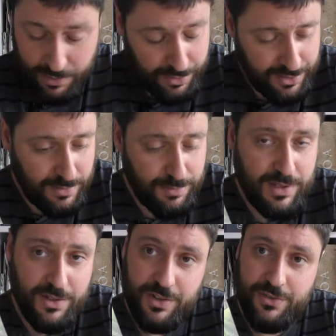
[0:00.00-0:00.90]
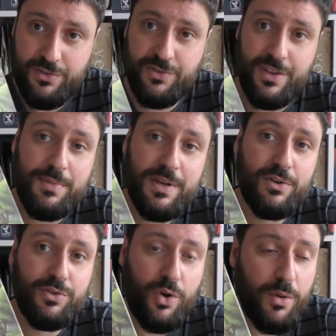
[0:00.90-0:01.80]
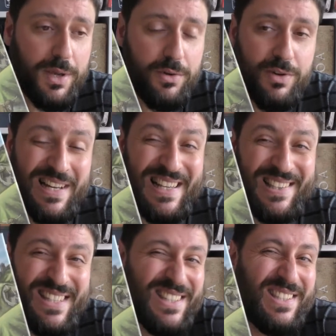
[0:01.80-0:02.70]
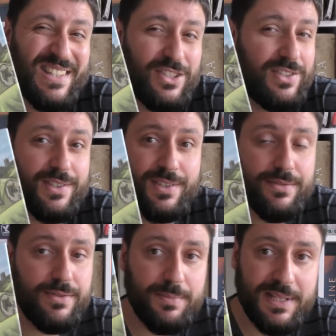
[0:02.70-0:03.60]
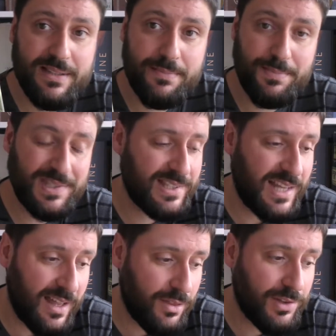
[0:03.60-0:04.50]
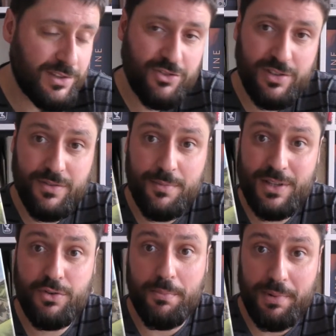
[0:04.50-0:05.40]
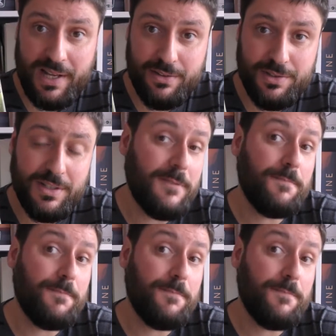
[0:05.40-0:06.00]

Eu gosto sempre disto, este sistema económico, sem ser excessivamente pesado ou excessivamente complexo.